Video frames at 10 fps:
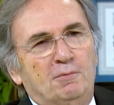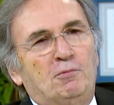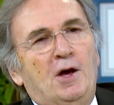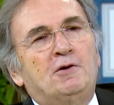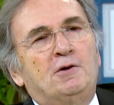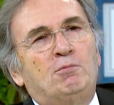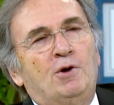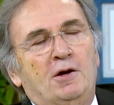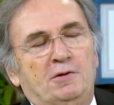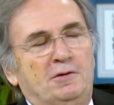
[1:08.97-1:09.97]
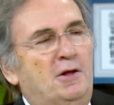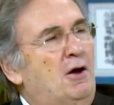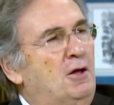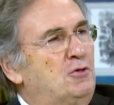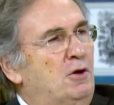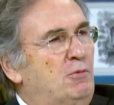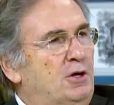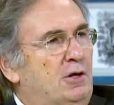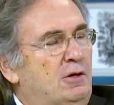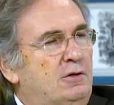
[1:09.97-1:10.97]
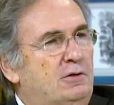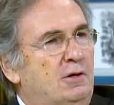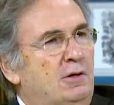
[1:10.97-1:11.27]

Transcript: Merhaba ne anlama gelir?